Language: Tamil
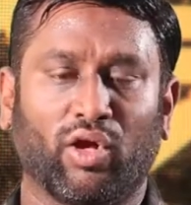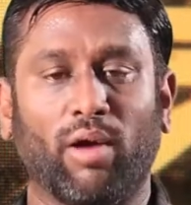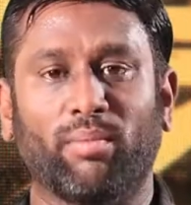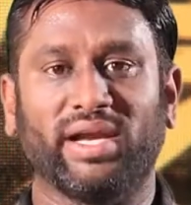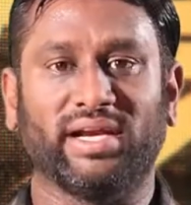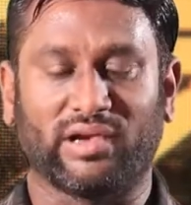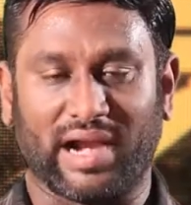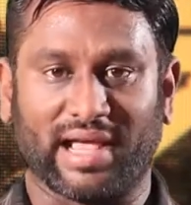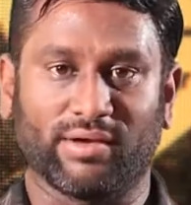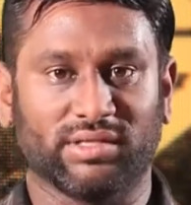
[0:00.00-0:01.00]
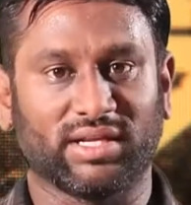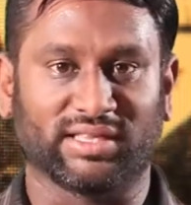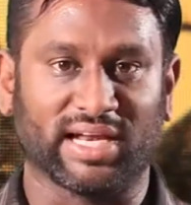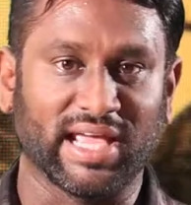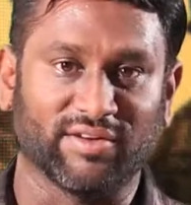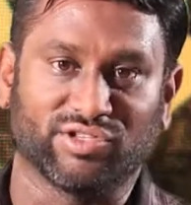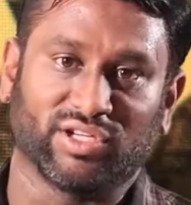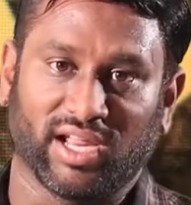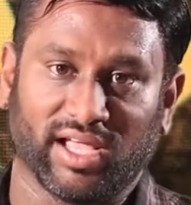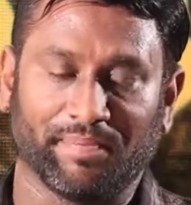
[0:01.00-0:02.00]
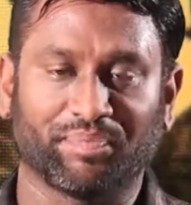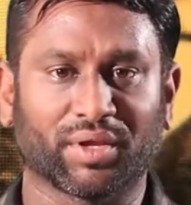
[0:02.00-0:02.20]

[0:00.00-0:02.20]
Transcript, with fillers: காமெடி ட்ராக் வந்து நான் தனியாக வச்சுக்கிறேன்